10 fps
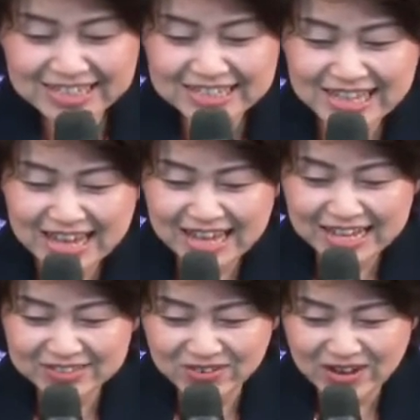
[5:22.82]
ね、
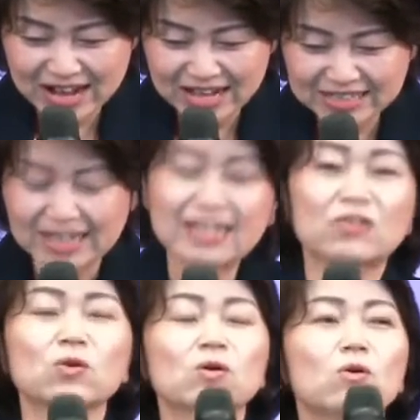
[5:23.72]
あとはなんか
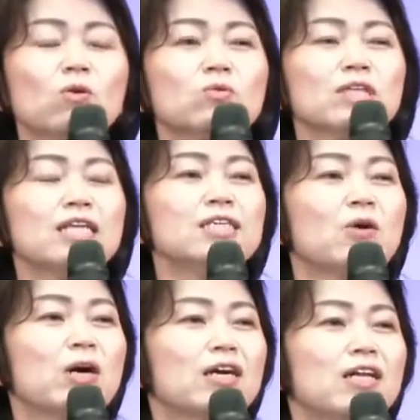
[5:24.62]
こう、ほん何か
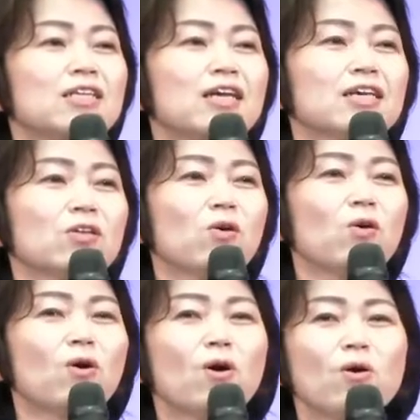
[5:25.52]
わからないけど、